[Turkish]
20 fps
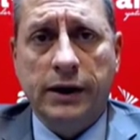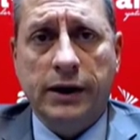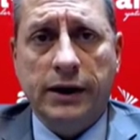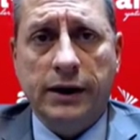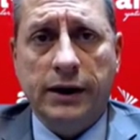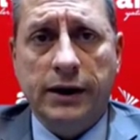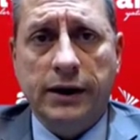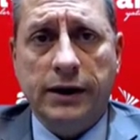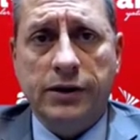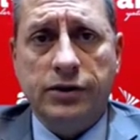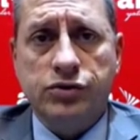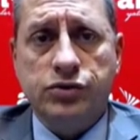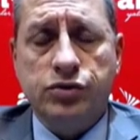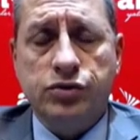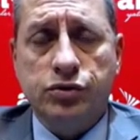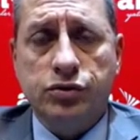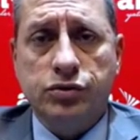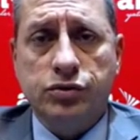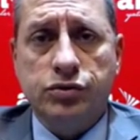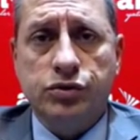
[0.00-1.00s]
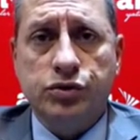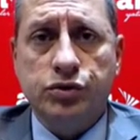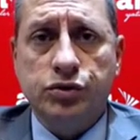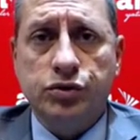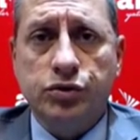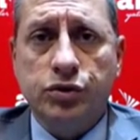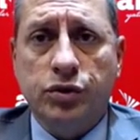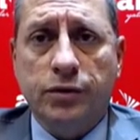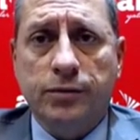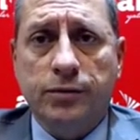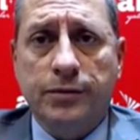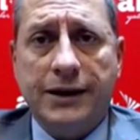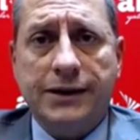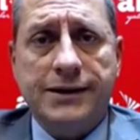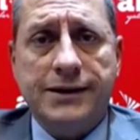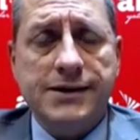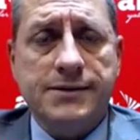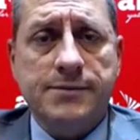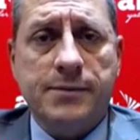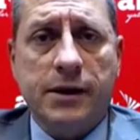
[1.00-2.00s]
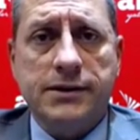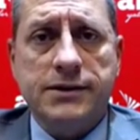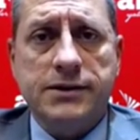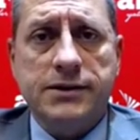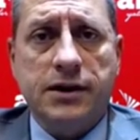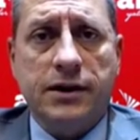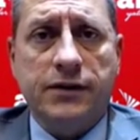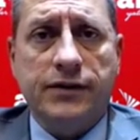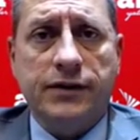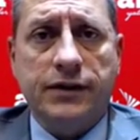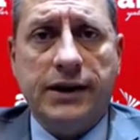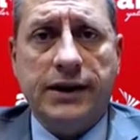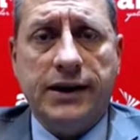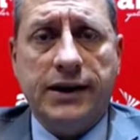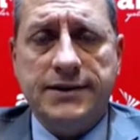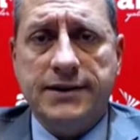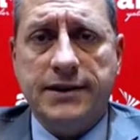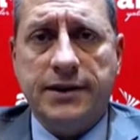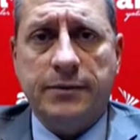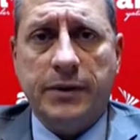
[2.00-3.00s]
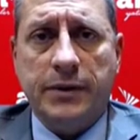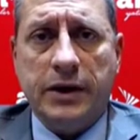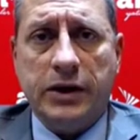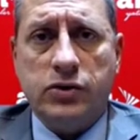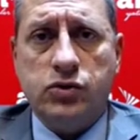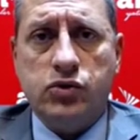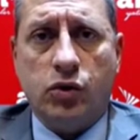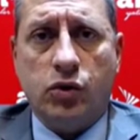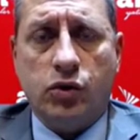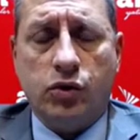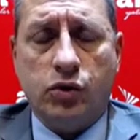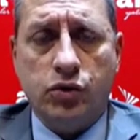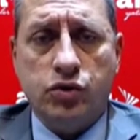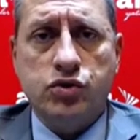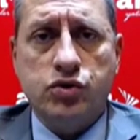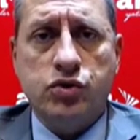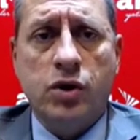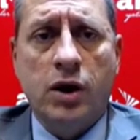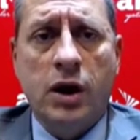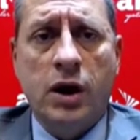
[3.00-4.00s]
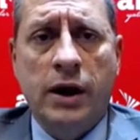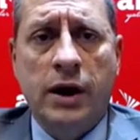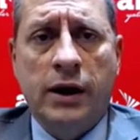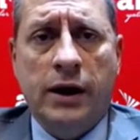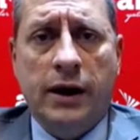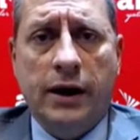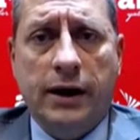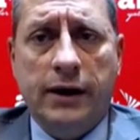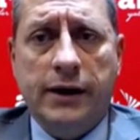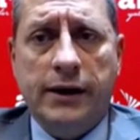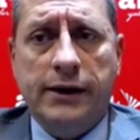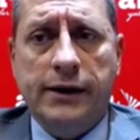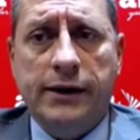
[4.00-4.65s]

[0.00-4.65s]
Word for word: E, şu Şunu Merkez Bankası tarafında kestirmek çok güç e,